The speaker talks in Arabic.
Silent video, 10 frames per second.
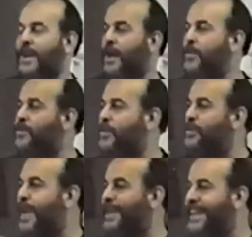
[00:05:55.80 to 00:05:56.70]
قال
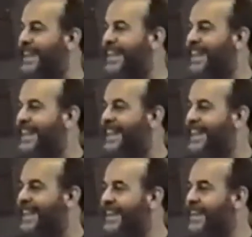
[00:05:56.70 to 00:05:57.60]
خصوصا
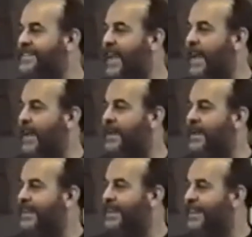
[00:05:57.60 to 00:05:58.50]
النساء
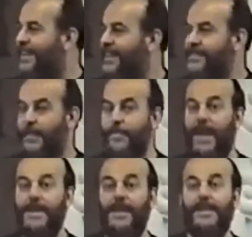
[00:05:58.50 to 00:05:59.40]
طب
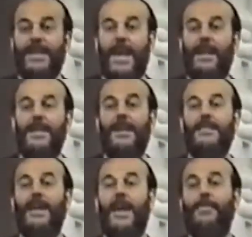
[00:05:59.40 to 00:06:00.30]
ما هن النساء هن
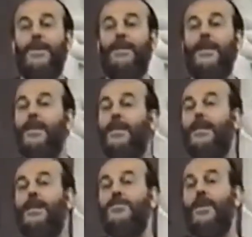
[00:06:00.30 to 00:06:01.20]
اللي انتخبن
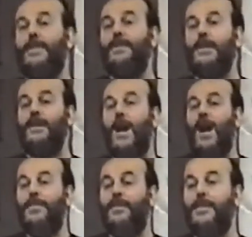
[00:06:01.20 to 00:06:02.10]
جبهة
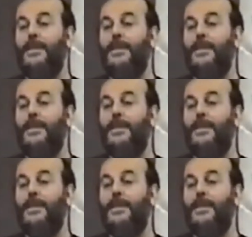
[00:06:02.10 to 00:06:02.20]
الإنقاذ